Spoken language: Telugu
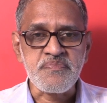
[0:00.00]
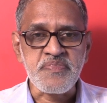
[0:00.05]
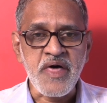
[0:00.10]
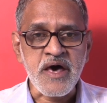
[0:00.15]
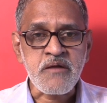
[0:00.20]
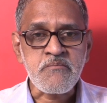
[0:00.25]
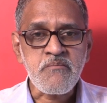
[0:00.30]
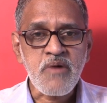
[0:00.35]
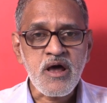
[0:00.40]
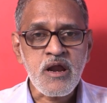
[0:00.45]

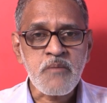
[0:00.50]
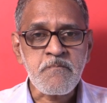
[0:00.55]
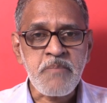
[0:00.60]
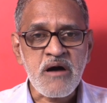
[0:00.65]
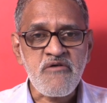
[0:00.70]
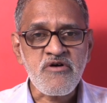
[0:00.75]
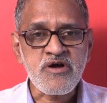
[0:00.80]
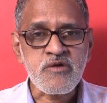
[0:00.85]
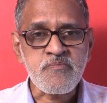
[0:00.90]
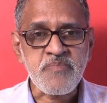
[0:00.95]
థర్మల్
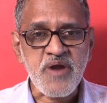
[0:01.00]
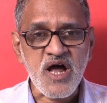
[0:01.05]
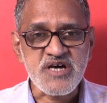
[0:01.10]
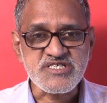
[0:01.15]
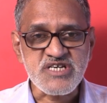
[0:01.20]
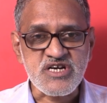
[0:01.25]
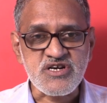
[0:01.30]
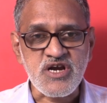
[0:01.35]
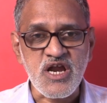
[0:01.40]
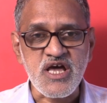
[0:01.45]
పవర్
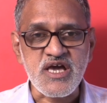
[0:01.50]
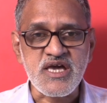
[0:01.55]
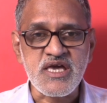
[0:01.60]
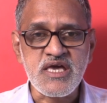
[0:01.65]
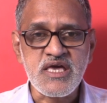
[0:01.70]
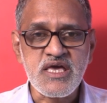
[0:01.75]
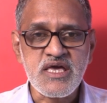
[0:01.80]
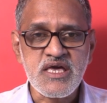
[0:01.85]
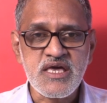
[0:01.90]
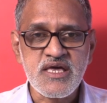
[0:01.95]

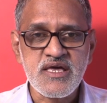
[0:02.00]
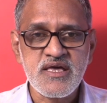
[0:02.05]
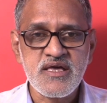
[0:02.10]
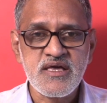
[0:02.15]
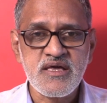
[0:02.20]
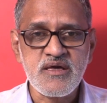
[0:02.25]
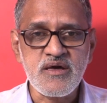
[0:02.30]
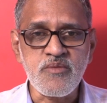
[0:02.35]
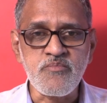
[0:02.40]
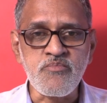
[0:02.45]
ప్రాజెక్టులకి
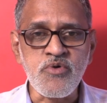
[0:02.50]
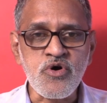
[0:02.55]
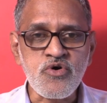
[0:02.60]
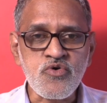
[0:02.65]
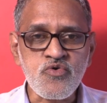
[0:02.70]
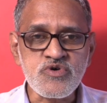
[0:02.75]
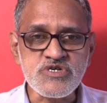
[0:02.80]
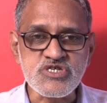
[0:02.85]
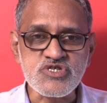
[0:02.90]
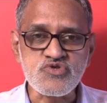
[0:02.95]

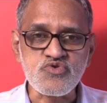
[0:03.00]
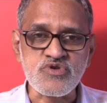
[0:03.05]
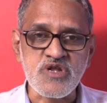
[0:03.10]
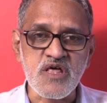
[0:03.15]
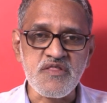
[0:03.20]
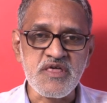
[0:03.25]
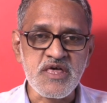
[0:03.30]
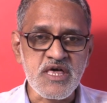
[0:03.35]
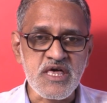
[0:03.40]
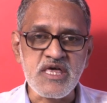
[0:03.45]
బొగ్గు
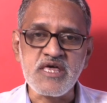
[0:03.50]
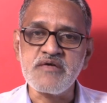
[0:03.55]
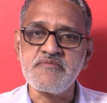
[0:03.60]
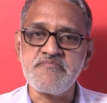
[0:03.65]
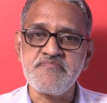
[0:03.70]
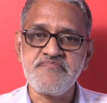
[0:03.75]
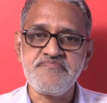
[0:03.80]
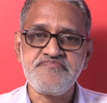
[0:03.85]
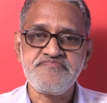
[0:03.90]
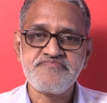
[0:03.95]
ఇస్తున్నది
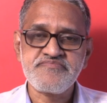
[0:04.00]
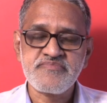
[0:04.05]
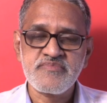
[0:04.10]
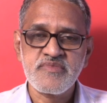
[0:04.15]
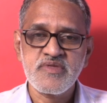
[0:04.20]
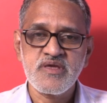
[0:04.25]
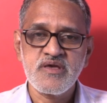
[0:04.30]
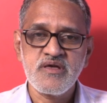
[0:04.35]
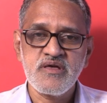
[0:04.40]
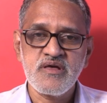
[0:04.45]

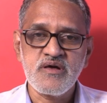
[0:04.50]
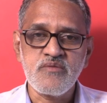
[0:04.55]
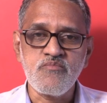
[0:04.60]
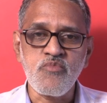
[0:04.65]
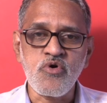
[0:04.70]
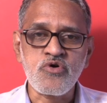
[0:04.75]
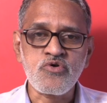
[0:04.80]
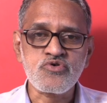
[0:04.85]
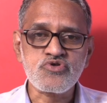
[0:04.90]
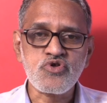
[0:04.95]

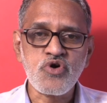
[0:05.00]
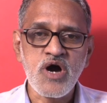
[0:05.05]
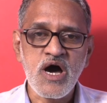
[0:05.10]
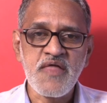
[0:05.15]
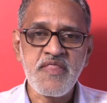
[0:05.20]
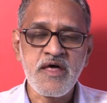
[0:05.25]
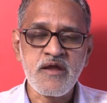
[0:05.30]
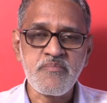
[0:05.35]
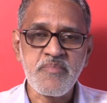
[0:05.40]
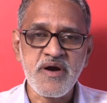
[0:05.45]
బొగ్గుతో
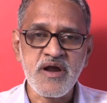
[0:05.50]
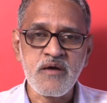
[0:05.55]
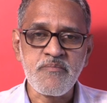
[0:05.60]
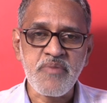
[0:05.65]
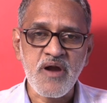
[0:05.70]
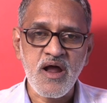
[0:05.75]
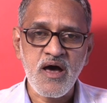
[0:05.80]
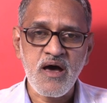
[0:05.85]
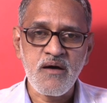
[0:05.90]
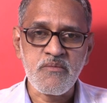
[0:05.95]
ఆధారపడే
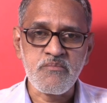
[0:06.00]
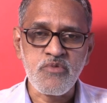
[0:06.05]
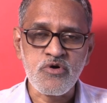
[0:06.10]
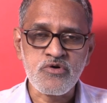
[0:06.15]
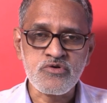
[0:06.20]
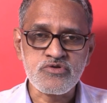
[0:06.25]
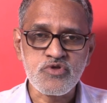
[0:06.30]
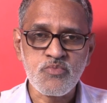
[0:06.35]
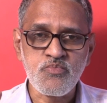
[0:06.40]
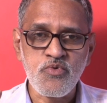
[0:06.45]
ప్రా
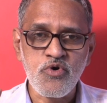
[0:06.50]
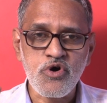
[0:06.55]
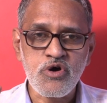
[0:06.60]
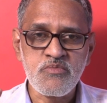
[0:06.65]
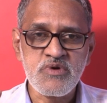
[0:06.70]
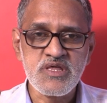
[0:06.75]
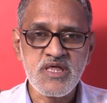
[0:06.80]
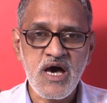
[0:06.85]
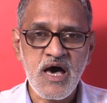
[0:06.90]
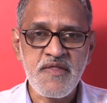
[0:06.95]
బొగ్గుతో బొగ్గు
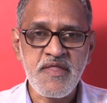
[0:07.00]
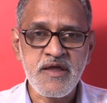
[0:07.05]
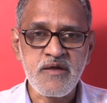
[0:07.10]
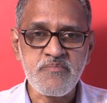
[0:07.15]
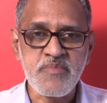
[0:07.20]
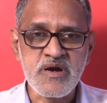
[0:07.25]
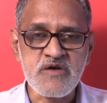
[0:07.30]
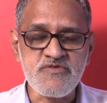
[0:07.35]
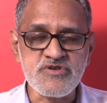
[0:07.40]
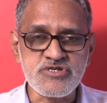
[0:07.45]
మీద
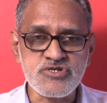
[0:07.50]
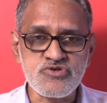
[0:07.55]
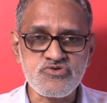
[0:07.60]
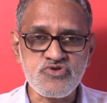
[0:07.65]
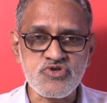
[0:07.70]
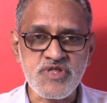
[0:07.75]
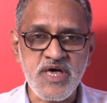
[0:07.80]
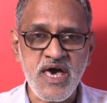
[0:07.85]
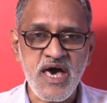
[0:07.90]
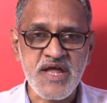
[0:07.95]
ఆధారపడి
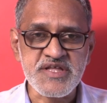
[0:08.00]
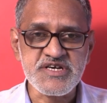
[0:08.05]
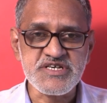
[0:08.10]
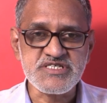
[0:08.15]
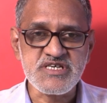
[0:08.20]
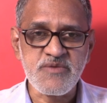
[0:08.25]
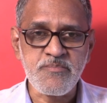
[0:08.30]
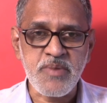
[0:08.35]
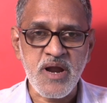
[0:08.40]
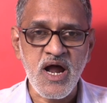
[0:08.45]
విద్యుత్తు తయారు
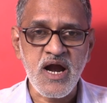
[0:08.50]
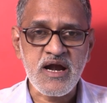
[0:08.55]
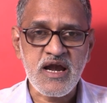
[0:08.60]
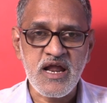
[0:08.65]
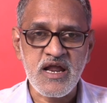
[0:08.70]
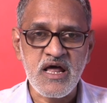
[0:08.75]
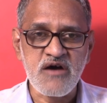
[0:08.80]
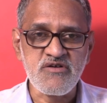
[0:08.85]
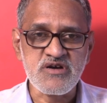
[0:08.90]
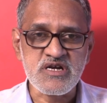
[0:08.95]
చేసే
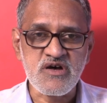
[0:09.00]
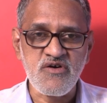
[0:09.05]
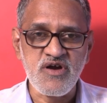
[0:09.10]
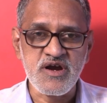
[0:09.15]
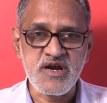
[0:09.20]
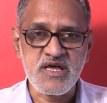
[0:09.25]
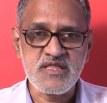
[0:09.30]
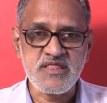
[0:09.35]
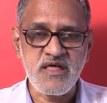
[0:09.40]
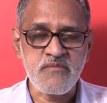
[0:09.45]
ప్లాంట్లను
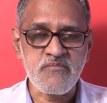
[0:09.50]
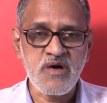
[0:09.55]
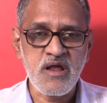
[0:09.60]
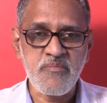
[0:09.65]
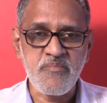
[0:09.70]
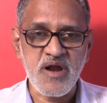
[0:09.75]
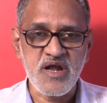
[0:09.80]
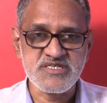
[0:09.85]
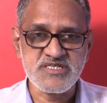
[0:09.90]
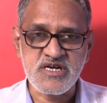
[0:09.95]
ఏమంటామంటే
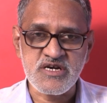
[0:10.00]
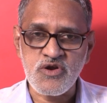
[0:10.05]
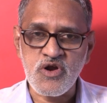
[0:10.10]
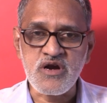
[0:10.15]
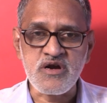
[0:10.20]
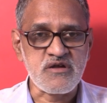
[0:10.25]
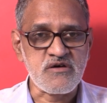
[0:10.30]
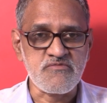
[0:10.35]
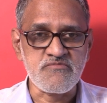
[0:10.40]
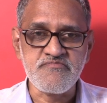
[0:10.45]
థర్మల్ ప్రాజెక్టులు
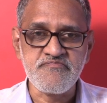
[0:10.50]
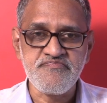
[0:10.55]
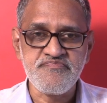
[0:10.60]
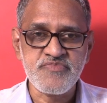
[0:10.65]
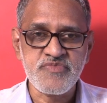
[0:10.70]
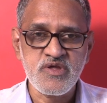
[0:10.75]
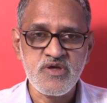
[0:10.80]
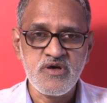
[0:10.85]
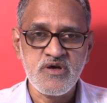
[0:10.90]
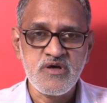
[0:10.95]
అంటాం
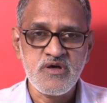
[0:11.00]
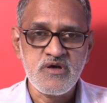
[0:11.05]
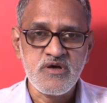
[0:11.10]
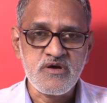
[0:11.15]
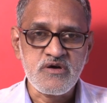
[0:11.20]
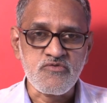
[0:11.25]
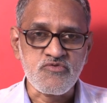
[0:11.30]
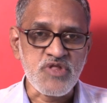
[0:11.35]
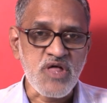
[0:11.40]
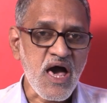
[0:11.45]

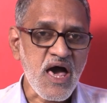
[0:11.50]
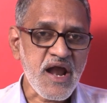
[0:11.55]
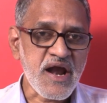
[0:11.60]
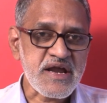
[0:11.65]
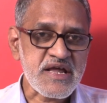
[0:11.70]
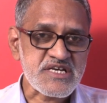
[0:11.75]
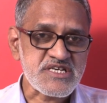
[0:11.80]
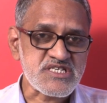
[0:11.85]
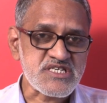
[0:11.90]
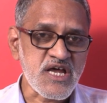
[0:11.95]

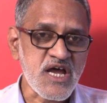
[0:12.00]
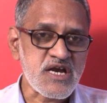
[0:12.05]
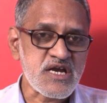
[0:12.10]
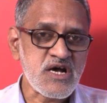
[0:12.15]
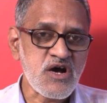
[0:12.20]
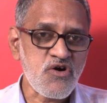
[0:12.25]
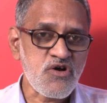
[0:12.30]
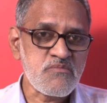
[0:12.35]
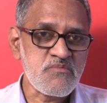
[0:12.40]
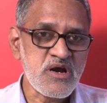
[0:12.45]
ఉదాహరణకి స్టేట్
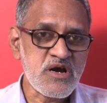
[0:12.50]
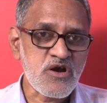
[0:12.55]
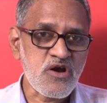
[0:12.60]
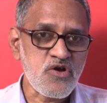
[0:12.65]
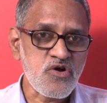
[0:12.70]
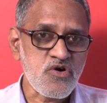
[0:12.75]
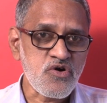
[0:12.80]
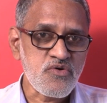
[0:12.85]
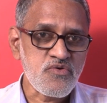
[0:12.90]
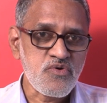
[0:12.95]

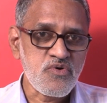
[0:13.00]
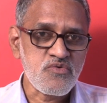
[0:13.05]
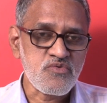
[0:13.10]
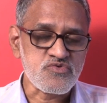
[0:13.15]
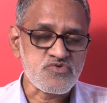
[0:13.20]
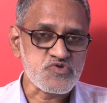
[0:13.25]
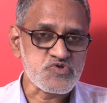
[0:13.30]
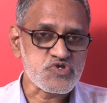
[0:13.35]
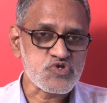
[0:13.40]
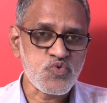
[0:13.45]
గవర్నమెంట్లో
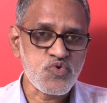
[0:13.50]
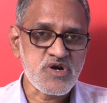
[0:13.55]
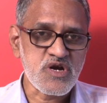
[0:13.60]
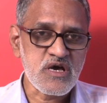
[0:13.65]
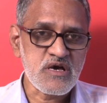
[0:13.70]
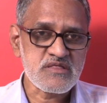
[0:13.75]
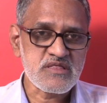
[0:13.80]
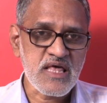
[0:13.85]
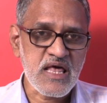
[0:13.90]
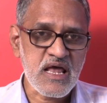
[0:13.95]

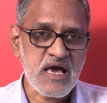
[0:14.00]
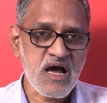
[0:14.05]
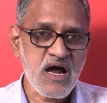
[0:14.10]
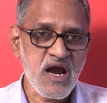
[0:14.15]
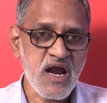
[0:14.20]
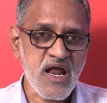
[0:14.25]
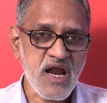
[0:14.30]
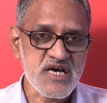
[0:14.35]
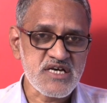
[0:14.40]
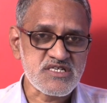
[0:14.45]
చూసుకుంటే
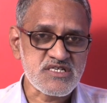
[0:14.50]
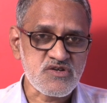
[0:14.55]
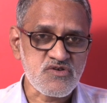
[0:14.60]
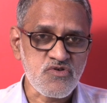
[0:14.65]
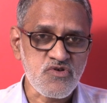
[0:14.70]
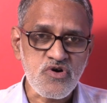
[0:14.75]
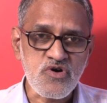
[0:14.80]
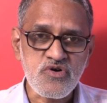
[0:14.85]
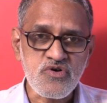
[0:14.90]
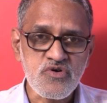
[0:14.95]
తెలంగాణ
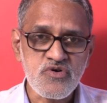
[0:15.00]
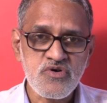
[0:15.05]
రాష్ట్రంలో